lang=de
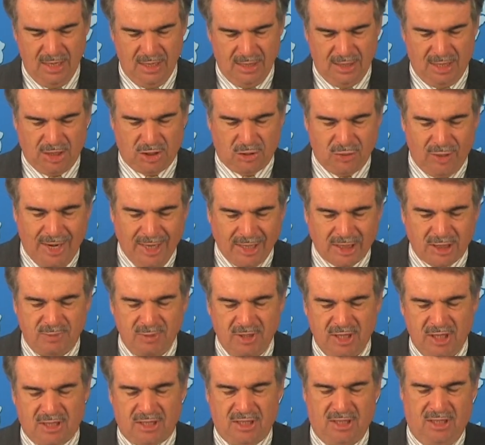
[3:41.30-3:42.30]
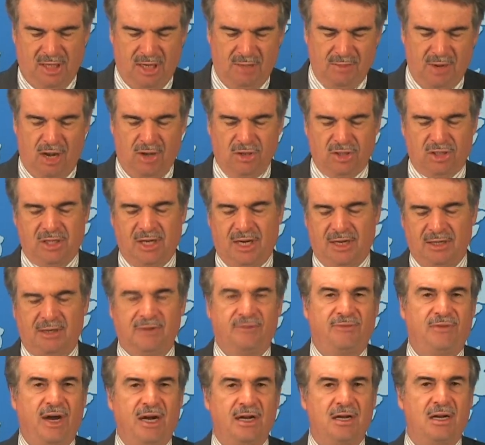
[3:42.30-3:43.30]
das US-Militär im Ausland
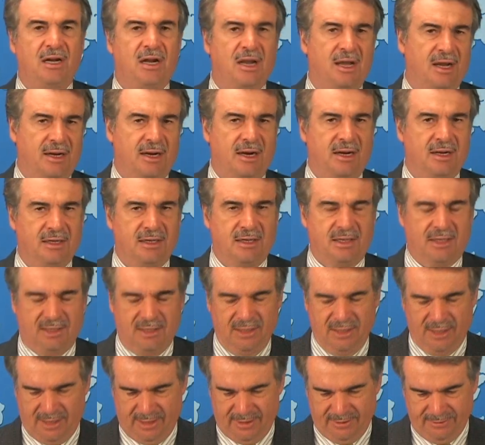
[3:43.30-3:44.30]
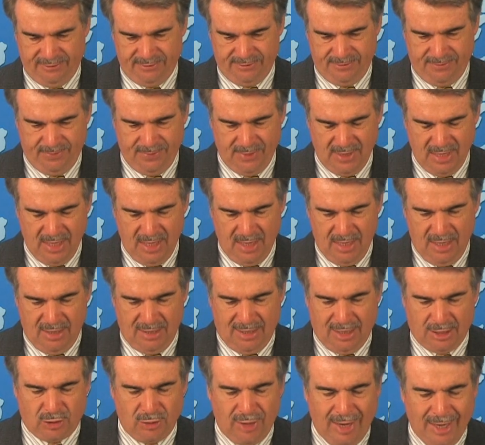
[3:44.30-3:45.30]
Gefangenenlager errichten darf,
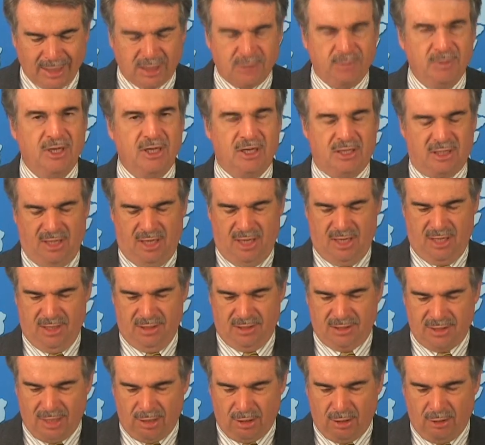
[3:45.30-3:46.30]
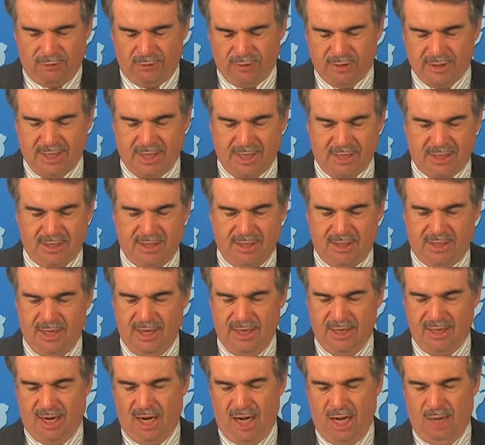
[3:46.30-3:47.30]
das US-Militär Terrorverdächtige
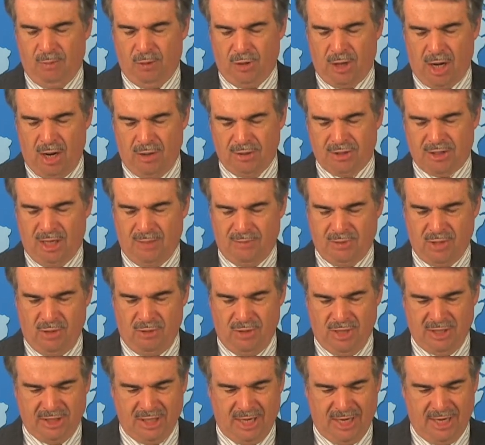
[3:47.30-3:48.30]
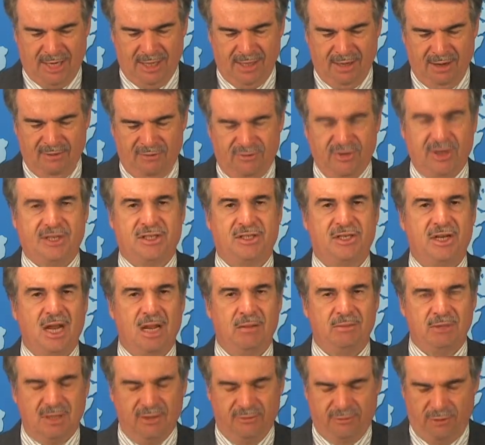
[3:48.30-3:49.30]
innerhalb oder außerhalb der USA
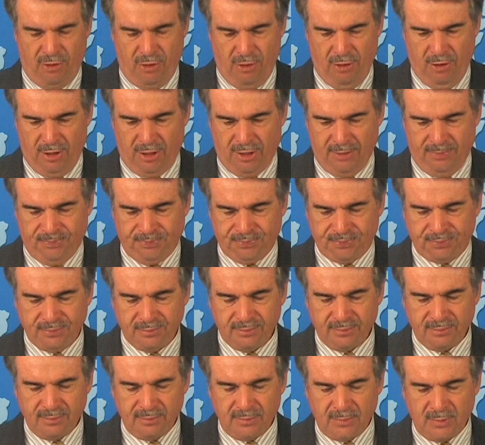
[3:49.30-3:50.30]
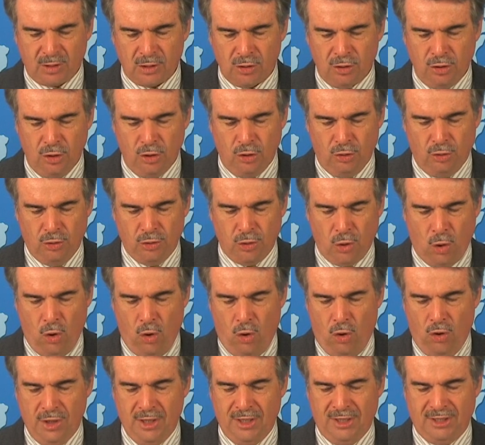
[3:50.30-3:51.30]
festnehmen, verhören und
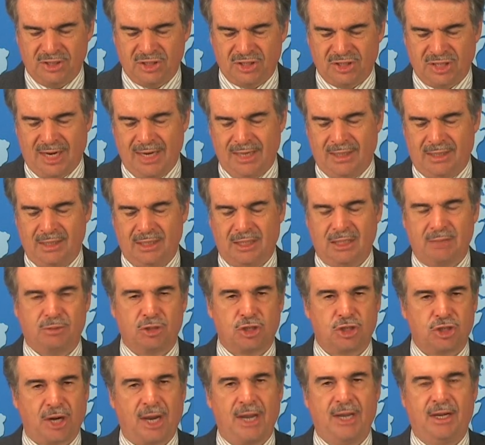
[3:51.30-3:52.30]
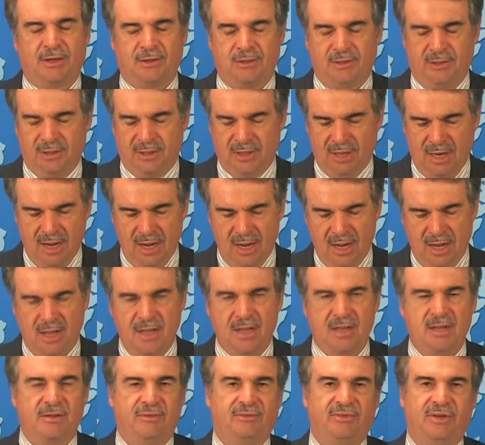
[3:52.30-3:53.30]
ohne zeitliche Beschränkung
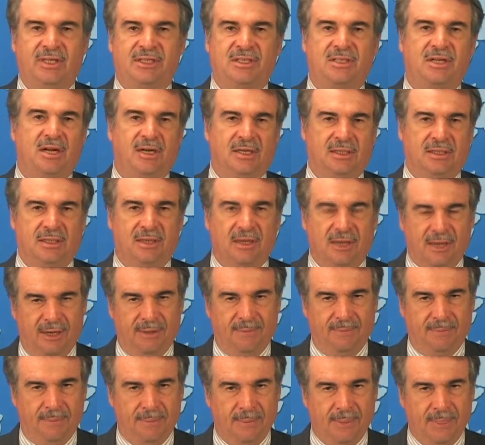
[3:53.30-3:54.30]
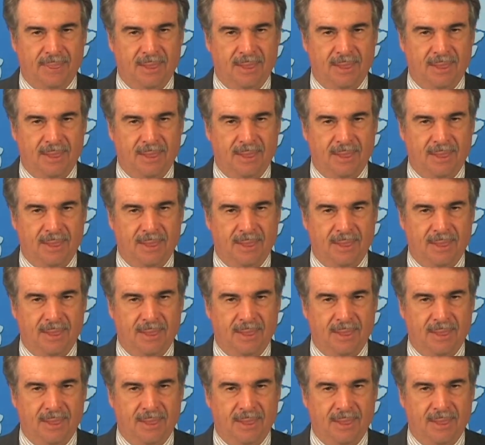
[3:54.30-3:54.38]
festhalten kann.